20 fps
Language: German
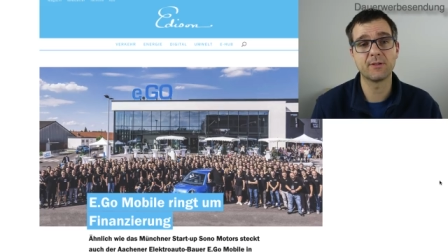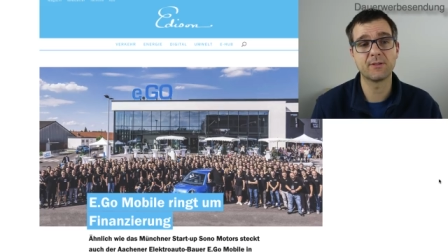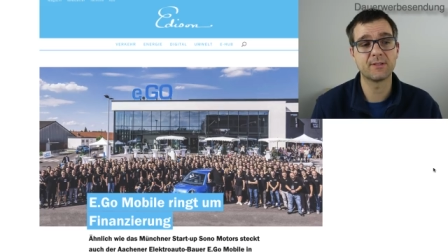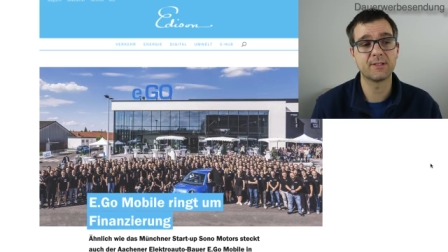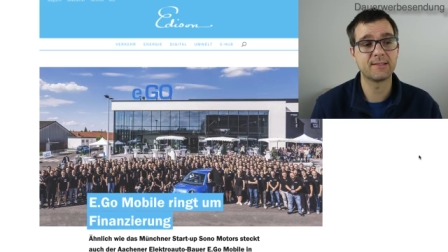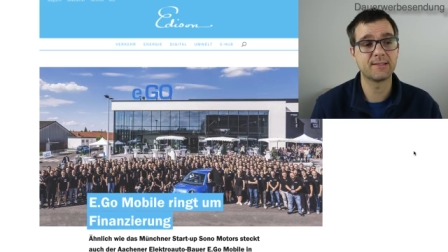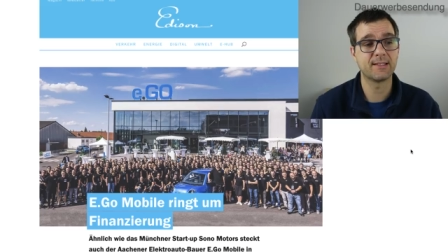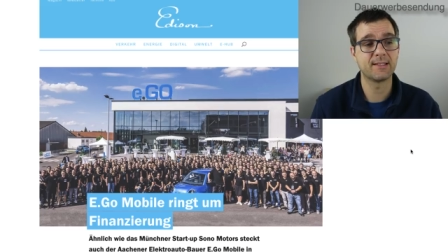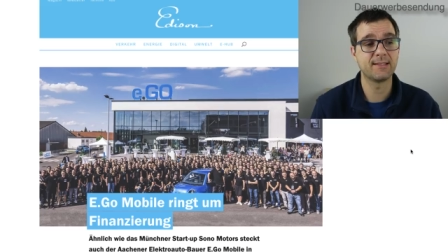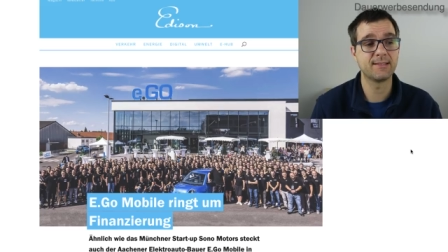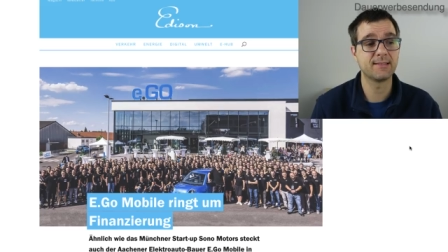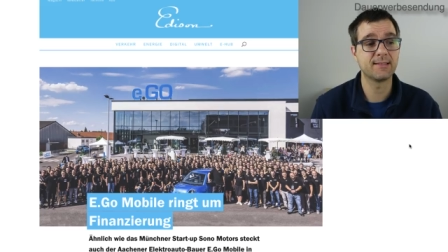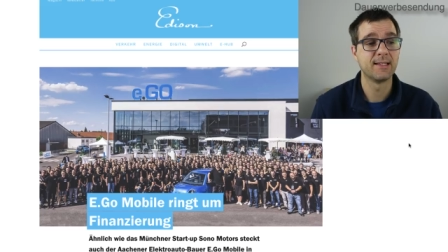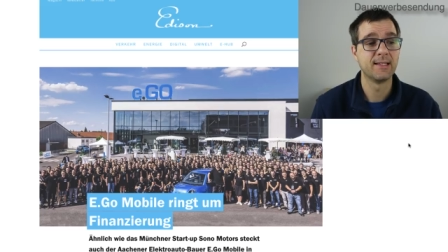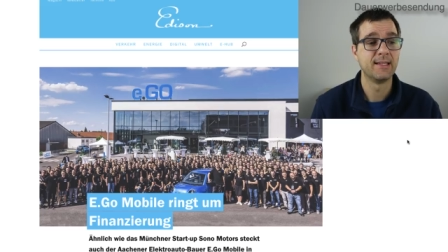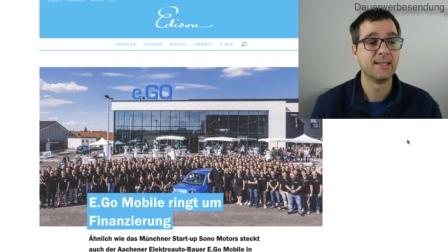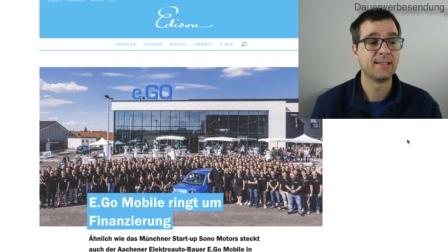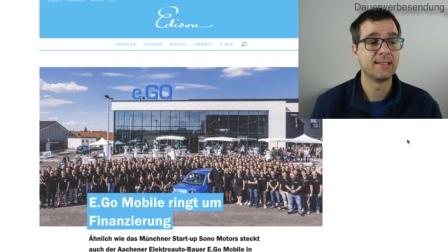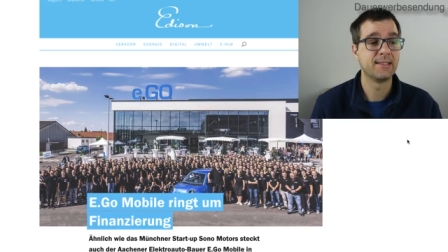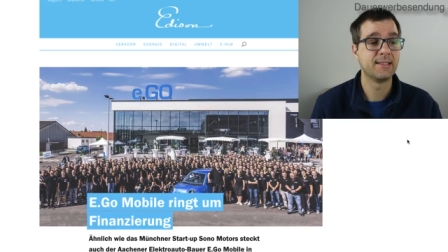Also das heißt,
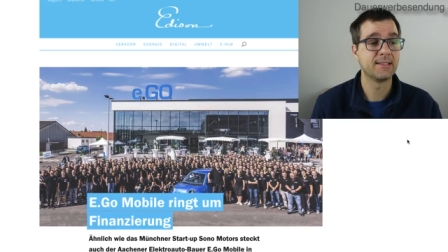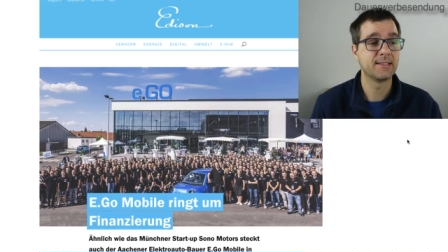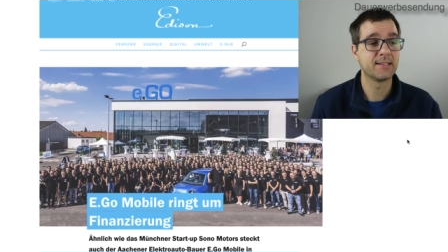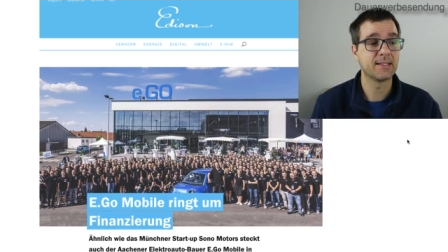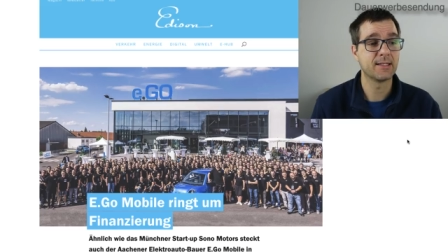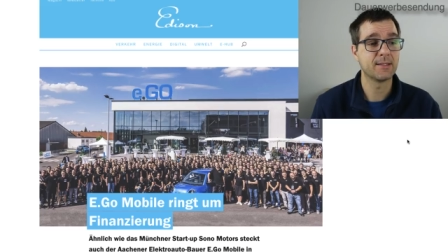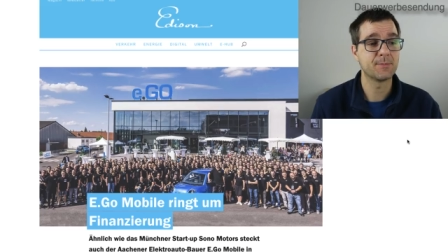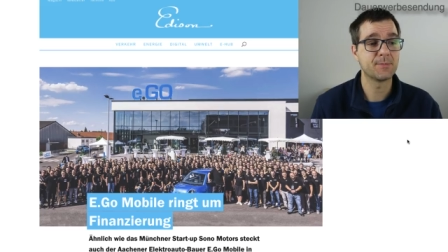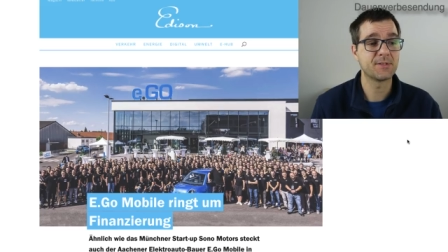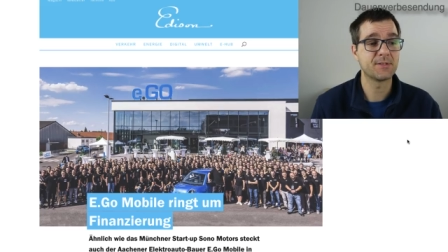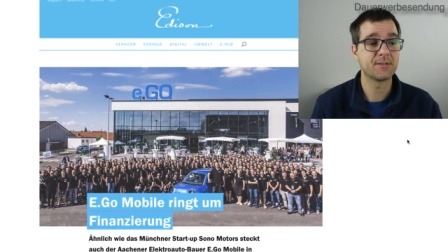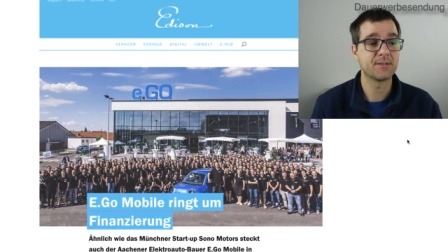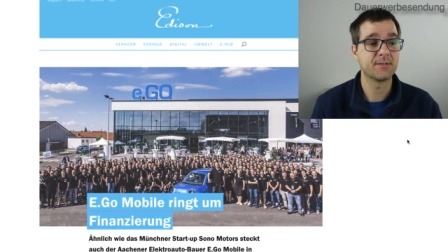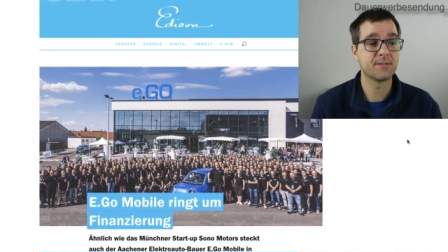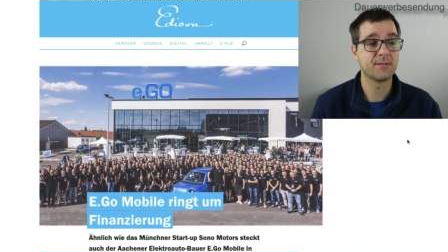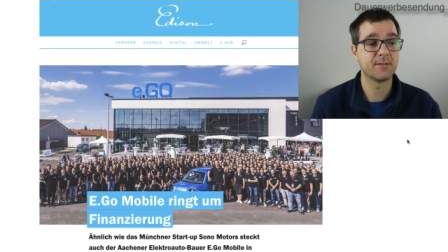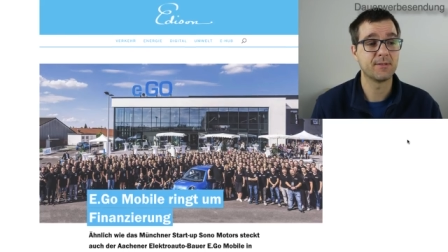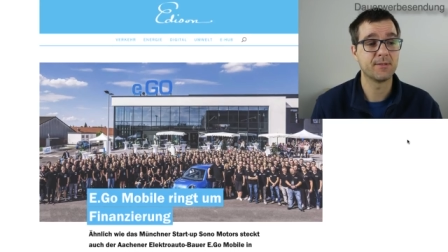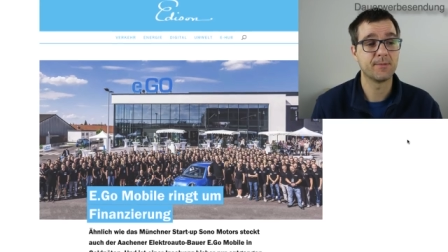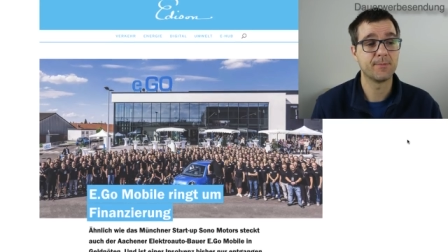hier gab es
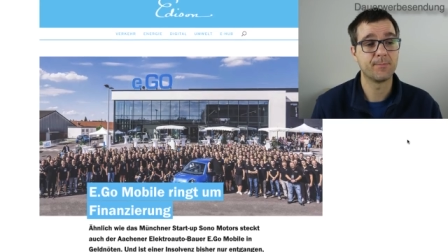äh,